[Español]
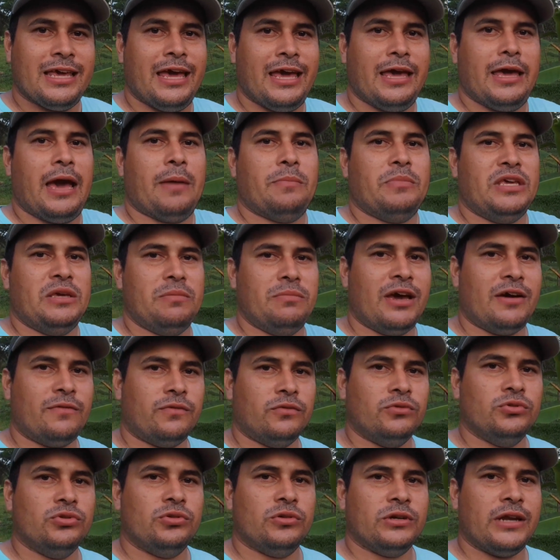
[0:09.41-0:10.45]
que a mí me
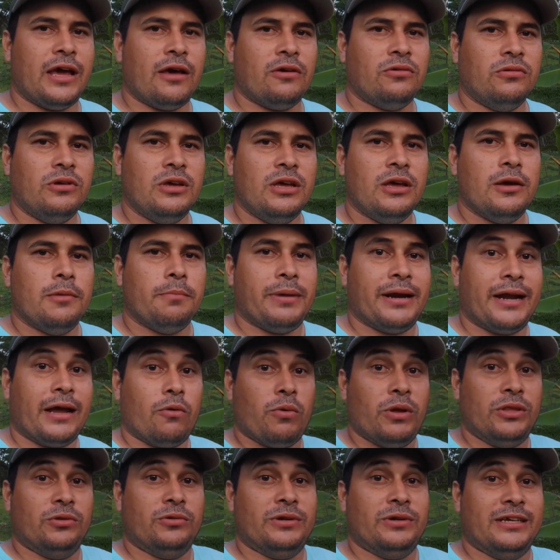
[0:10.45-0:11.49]
ha funcionado
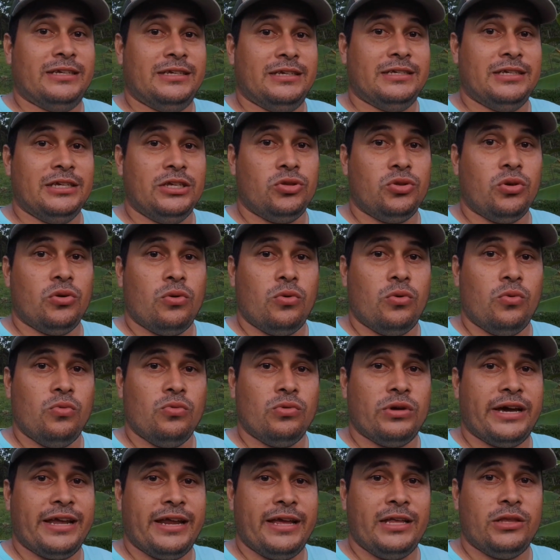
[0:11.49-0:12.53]
para cuando necesito
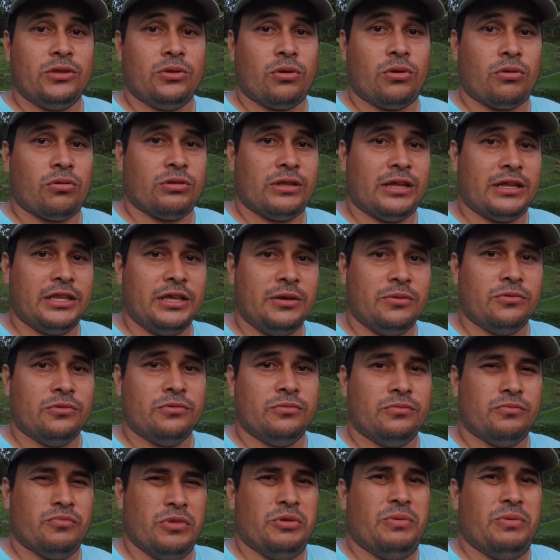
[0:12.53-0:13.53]
un crédito rotativo.